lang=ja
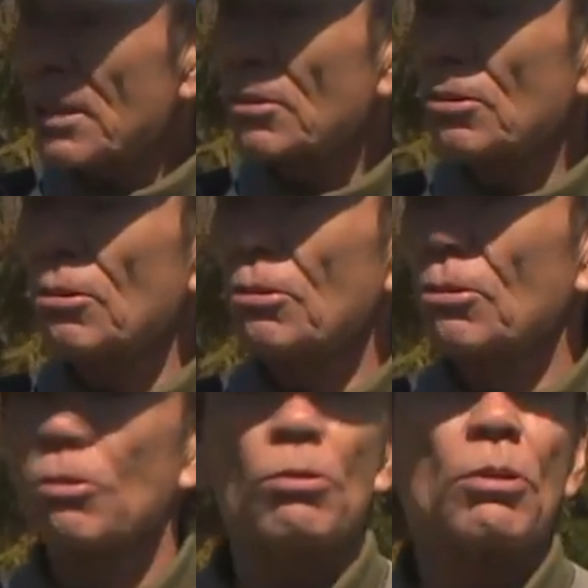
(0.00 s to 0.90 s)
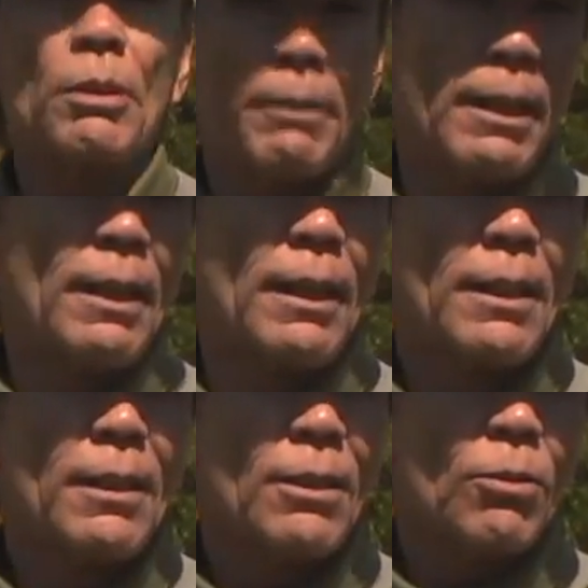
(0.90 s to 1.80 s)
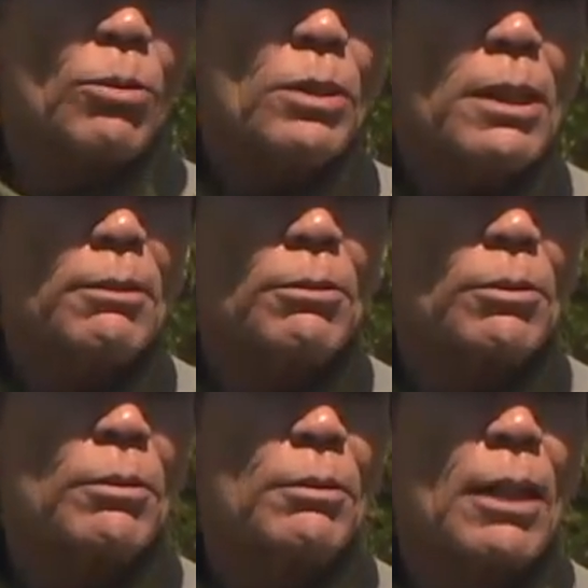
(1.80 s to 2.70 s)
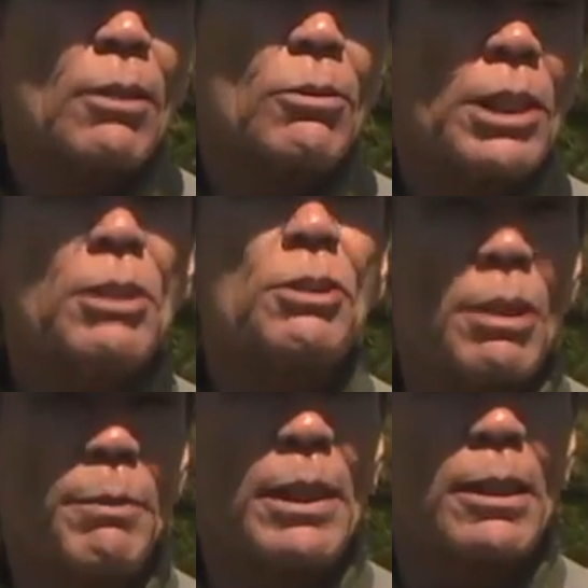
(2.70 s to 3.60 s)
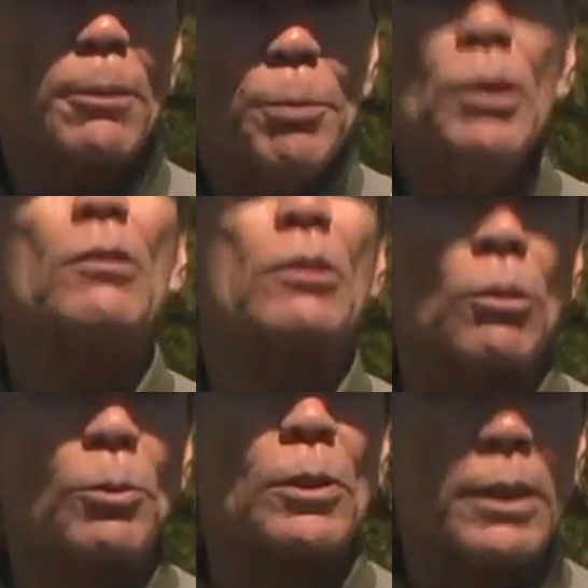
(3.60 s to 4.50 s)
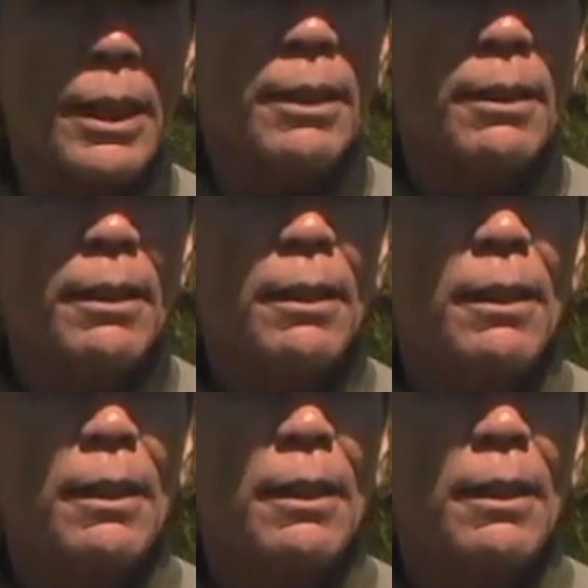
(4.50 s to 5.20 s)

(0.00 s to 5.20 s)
ヤードのところではおそらくあの選手がみんなスプーンで打つと思うんですね